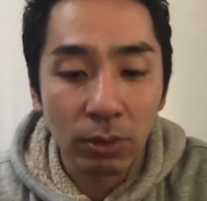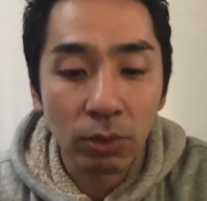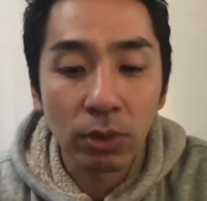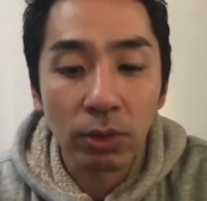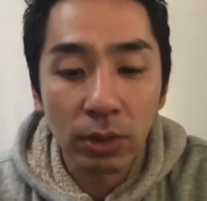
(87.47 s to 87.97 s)

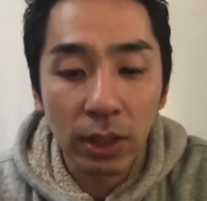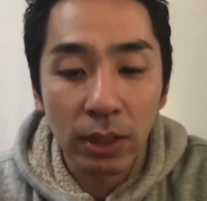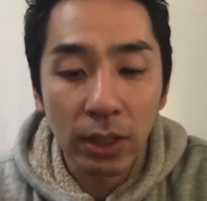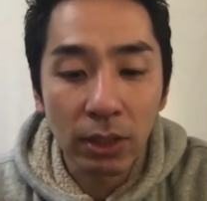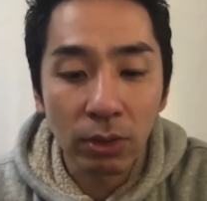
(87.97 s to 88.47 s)
ことによっ
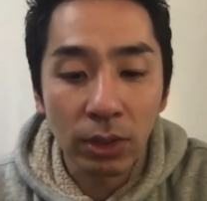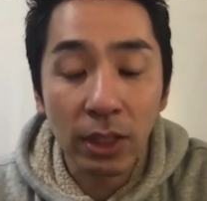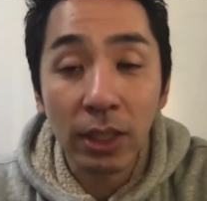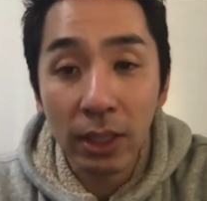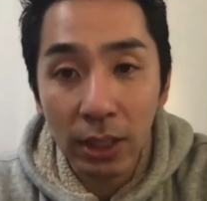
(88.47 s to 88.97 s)
て成長の
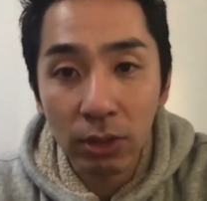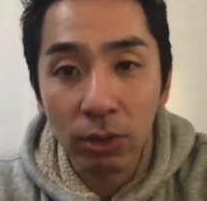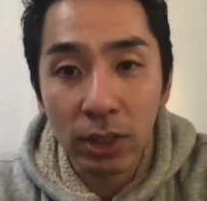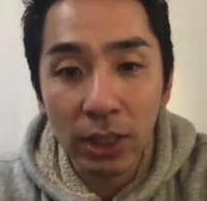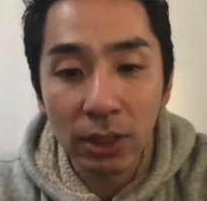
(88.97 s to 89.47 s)
きっかけと
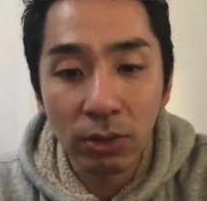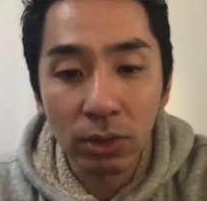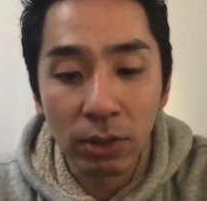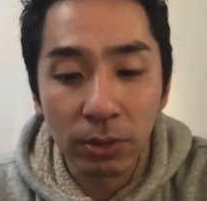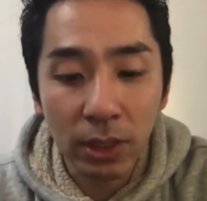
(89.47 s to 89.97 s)
いうかチャンスを
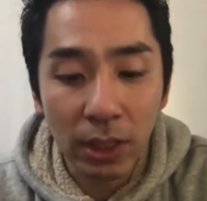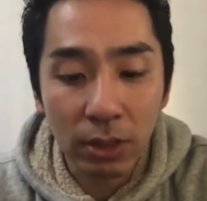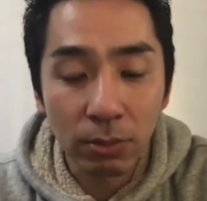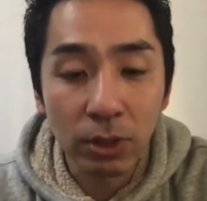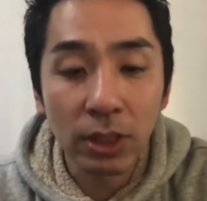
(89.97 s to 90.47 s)
自分から
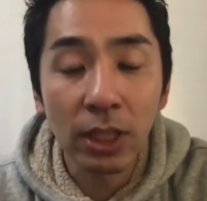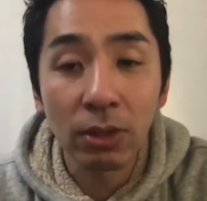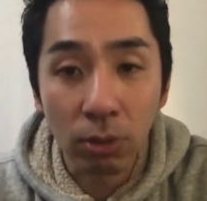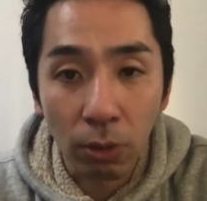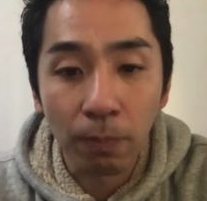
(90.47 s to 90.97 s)
潰してい
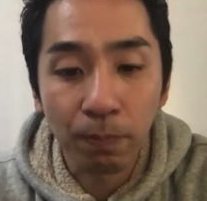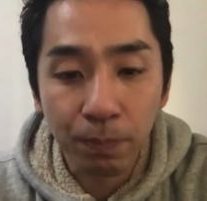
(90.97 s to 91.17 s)
ると